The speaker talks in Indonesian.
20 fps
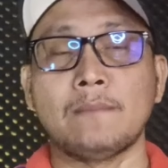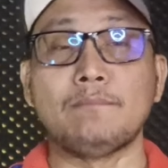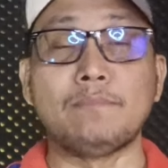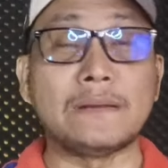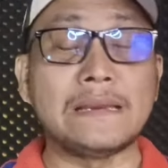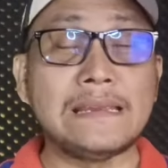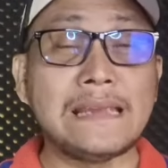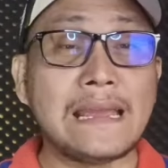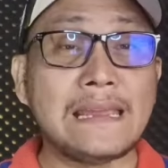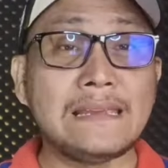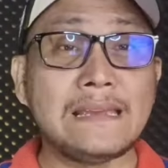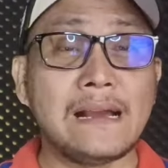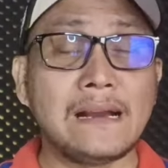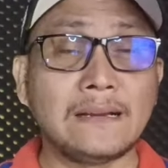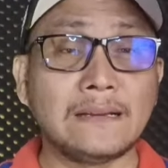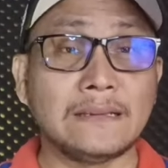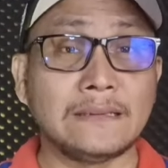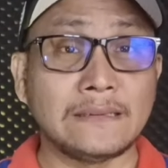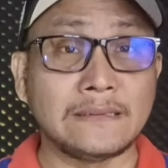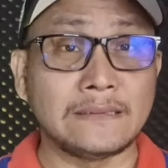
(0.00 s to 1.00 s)
pria
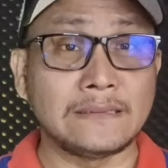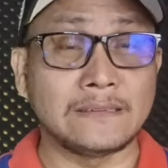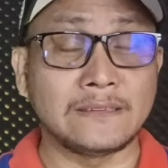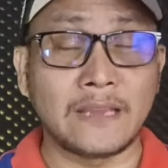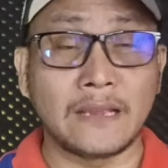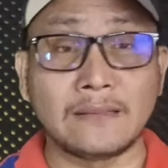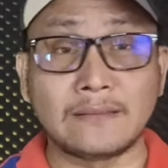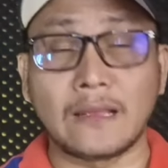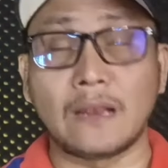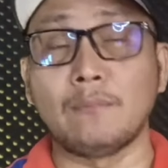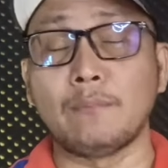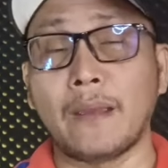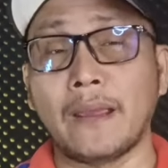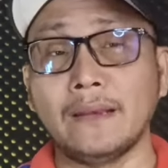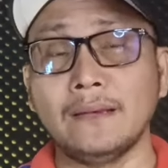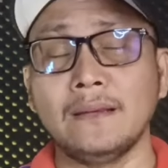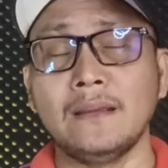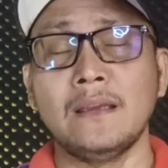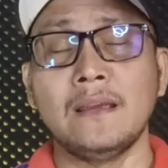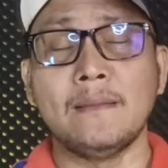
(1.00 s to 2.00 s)
yang
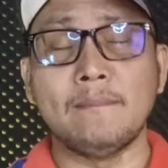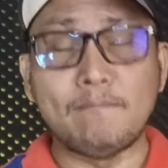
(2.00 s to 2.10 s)
gentleman,